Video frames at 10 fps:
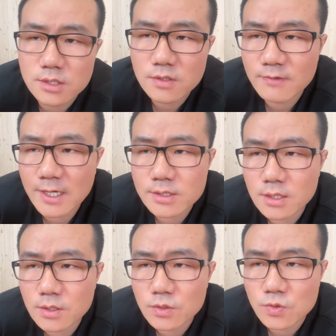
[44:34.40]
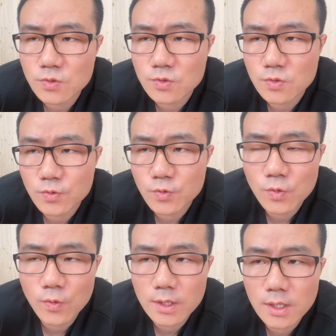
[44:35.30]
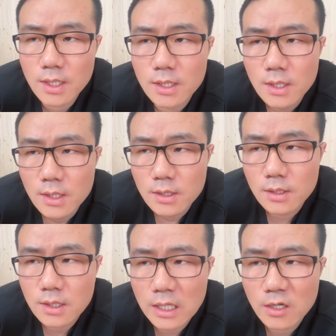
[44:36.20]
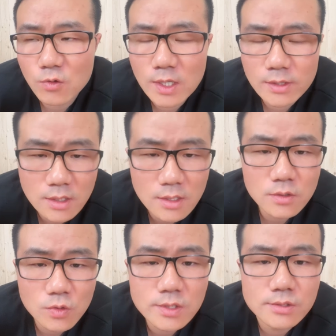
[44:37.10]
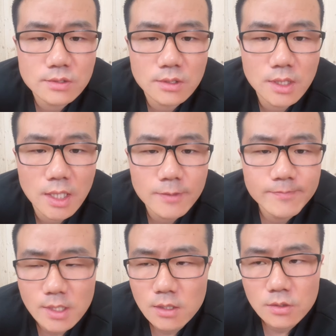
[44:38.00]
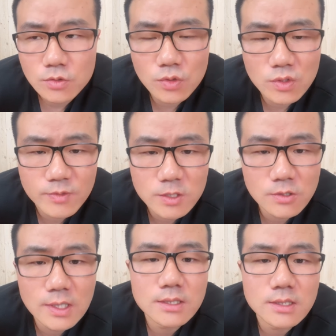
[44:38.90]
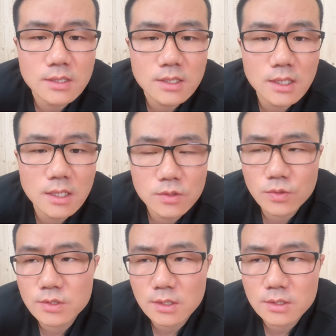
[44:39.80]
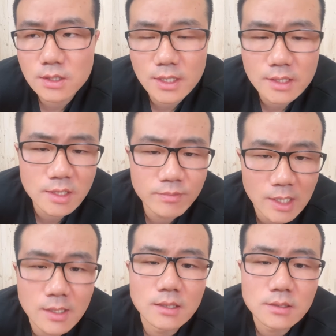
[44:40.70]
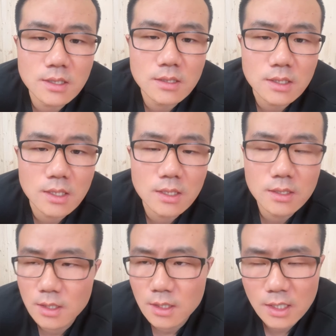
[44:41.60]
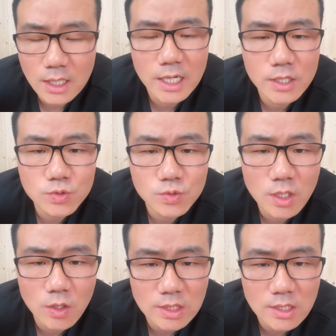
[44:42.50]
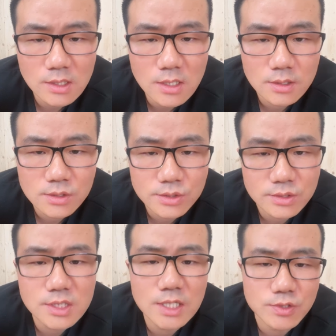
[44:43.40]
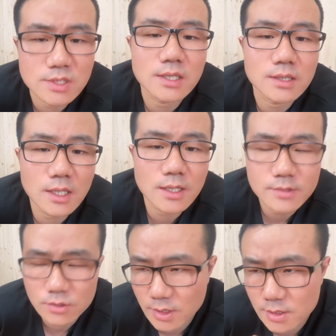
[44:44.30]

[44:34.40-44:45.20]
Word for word: 及外界的种种舆论的呃盖棺定论式的，对于一名球员的定义，对于整个联赛排行的定义呢？还需要一定的时间去沉淀，所以